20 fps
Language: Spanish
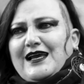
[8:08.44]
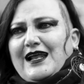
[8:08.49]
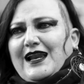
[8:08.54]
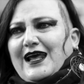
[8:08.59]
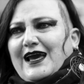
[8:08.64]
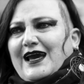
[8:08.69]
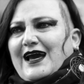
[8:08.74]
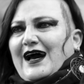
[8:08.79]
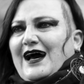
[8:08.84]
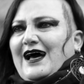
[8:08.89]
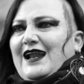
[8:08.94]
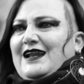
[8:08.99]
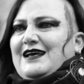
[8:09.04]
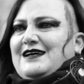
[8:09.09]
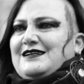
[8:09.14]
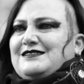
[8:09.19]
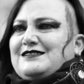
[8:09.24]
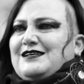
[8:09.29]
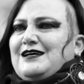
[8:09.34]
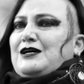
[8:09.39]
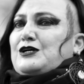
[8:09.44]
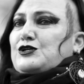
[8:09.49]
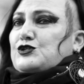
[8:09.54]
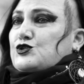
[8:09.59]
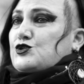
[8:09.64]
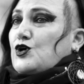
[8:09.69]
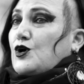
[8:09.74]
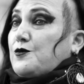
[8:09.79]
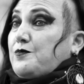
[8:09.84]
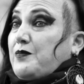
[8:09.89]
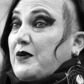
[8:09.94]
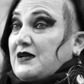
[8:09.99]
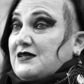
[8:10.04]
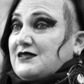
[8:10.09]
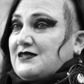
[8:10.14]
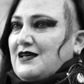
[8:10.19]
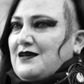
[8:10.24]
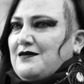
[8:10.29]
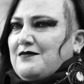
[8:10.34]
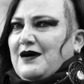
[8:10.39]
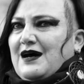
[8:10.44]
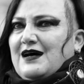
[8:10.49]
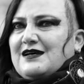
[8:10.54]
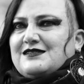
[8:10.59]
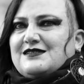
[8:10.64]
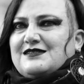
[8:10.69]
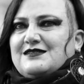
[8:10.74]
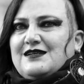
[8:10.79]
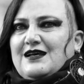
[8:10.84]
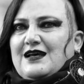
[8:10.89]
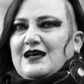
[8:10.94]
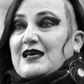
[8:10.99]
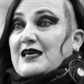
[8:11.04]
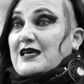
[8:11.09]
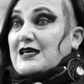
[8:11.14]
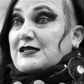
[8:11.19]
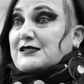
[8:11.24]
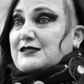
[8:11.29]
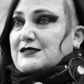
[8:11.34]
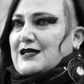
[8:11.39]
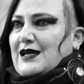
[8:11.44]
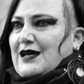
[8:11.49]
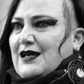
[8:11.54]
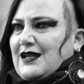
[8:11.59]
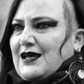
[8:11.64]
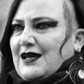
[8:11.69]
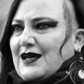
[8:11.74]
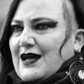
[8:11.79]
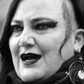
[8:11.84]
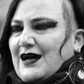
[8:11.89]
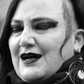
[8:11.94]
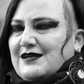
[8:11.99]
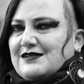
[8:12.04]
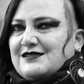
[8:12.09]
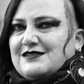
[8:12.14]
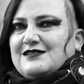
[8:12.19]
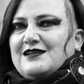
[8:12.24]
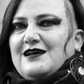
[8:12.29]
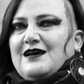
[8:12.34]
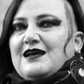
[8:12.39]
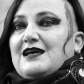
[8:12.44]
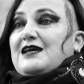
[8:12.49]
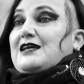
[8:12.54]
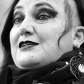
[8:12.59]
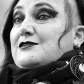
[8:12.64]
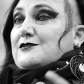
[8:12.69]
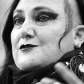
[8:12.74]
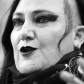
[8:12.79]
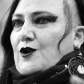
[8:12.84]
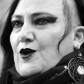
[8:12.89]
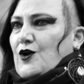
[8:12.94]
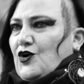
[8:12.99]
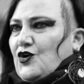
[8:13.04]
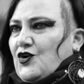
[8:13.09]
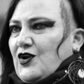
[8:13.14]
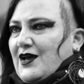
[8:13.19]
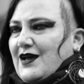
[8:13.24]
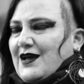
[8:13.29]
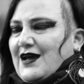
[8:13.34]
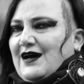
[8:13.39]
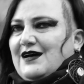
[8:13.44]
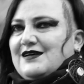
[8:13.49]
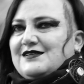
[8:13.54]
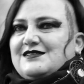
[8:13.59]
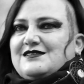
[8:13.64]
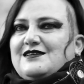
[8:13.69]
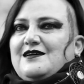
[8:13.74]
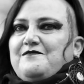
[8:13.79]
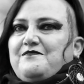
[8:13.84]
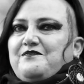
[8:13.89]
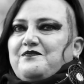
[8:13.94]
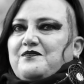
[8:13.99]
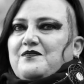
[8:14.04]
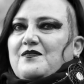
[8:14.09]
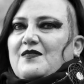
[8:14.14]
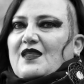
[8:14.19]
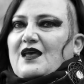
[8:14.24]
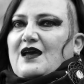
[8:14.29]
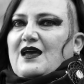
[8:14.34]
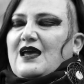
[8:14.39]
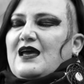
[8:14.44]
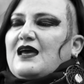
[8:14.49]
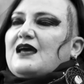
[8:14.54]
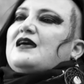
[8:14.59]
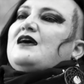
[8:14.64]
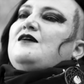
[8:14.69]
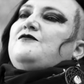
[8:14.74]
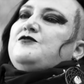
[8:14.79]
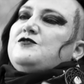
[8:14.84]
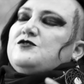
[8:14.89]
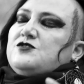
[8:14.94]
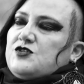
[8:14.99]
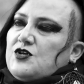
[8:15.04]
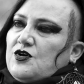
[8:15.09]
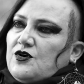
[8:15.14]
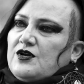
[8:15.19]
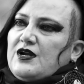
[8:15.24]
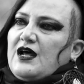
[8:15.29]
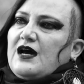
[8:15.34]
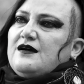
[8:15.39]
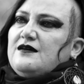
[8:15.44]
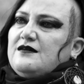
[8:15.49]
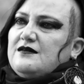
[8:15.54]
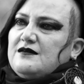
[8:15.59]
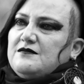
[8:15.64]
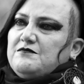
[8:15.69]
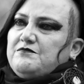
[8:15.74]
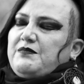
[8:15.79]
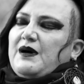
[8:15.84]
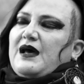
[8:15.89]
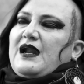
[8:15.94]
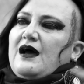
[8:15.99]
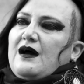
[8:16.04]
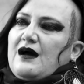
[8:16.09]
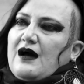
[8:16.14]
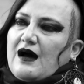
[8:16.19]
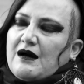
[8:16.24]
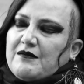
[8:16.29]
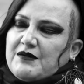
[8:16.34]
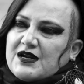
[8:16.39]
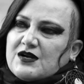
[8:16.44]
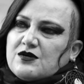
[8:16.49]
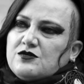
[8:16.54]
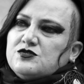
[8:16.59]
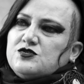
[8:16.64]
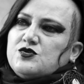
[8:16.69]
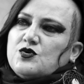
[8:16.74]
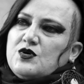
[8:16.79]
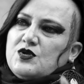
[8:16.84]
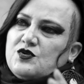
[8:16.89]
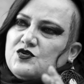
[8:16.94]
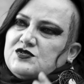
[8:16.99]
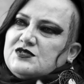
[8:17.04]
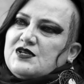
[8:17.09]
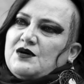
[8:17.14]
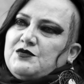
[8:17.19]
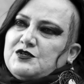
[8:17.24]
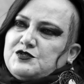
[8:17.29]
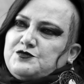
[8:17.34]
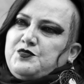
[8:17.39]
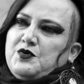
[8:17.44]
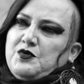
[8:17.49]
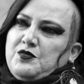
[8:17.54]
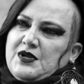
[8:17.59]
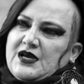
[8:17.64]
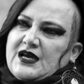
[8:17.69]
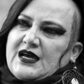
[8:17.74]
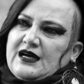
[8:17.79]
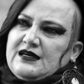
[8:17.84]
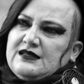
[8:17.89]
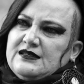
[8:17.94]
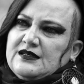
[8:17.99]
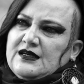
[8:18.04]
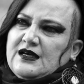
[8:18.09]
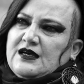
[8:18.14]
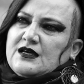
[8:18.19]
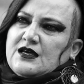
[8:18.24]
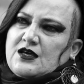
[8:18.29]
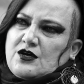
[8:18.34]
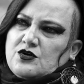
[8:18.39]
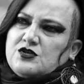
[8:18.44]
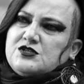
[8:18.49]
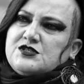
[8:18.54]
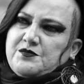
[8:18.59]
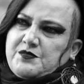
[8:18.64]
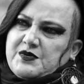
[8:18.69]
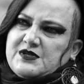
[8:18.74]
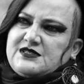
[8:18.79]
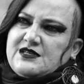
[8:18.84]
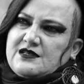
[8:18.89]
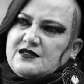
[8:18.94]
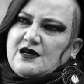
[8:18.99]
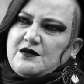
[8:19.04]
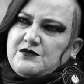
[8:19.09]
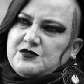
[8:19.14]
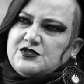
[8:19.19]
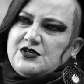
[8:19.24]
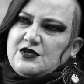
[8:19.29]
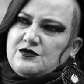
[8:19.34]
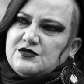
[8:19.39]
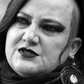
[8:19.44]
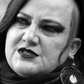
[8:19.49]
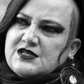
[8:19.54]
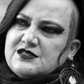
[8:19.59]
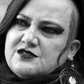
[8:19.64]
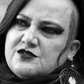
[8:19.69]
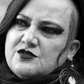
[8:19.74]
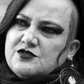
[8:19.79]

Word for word: ilegales, sorpresivas, histéricas, histriónicas, eh, que funcionan para haber construido esta voz pública que hoy representamos en nuestra